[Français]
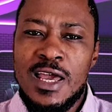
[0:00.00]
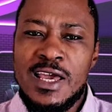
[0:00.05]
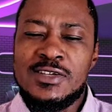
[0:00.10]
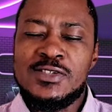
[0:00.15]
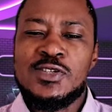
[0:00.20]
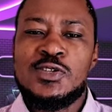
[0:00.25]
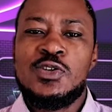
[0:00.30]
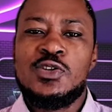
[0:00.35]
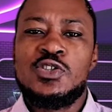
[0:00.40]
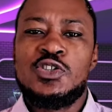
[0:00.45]

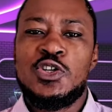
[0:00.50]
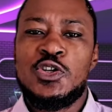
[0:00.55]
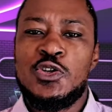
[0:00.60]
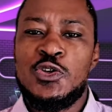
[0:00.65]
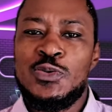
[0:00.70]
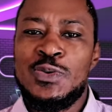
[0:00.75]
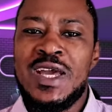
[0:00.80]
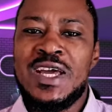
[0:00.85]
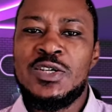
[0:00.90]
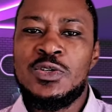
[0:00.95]
est-ce que je
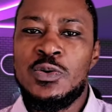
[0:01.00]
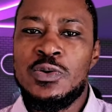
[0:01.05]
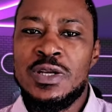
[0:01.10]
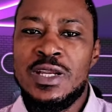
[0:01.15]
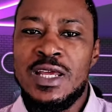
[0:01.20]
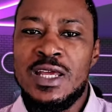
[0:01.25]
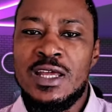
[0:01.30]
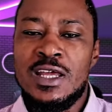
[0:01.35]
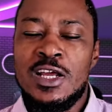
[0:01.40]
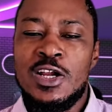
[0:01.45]
lui ai
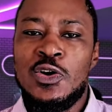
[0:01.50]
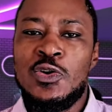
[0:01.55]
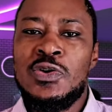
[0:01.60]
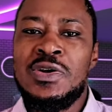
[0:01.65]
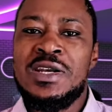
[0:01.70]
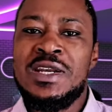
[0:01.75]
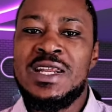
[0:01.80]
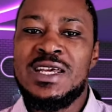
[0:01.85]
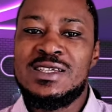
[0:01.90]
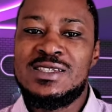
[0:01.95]
donné
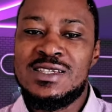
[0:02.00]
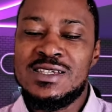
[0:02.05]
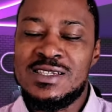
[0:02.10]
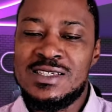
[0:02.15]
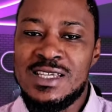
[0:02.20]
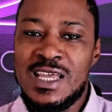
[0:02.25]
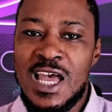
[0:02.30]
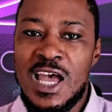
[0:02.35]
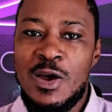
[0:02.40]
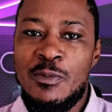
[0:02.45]
le
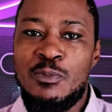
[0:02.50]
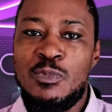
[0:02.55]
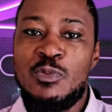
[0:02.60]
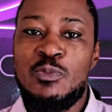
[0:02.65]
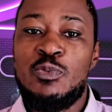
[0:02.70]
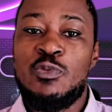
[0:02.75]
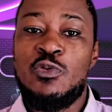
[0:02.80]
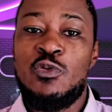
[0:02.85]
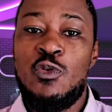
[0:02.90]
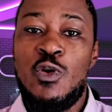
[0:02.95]
nécessaire
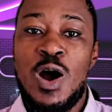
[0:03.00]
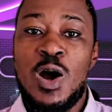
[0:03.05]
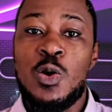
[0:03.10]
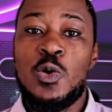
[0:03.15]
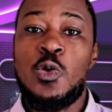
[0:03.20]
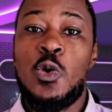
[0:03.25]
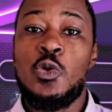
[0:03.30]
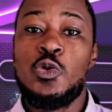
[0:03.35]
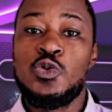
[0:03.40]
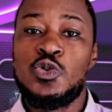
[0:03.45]
pour
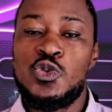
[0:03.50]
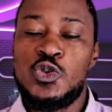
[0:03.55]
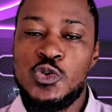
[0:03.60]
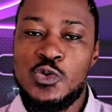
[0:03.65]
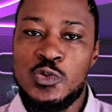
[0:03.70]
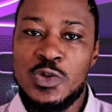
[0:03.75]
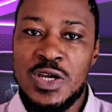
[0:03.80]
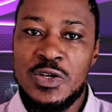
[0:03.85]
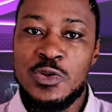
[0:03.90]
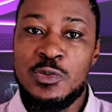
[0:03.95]
pouvoir
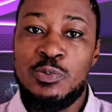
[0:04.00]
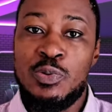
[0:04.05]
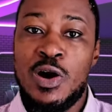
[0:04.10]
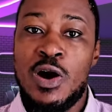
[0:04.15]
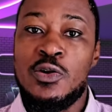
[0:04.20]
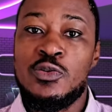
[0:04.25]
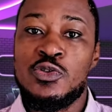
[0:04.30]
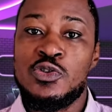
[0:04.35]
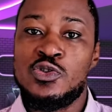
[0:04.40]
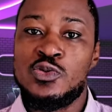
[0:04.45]
continuer de
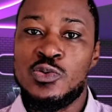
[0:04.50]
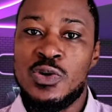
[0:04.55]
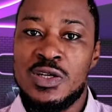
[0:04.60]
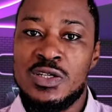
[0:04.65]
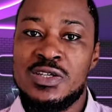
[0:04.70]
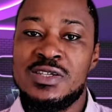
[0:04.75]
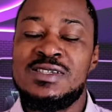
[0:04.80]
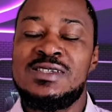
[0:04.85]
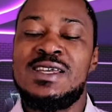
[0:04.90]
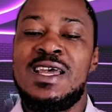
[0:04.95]
prendre
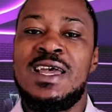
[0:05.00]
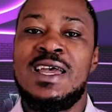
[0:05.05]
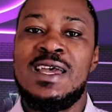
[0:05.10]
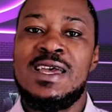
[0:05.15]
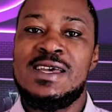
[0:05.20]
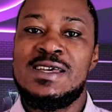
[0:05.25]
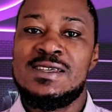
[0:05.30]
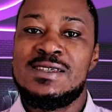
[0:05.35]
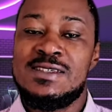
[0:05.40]
soin de ses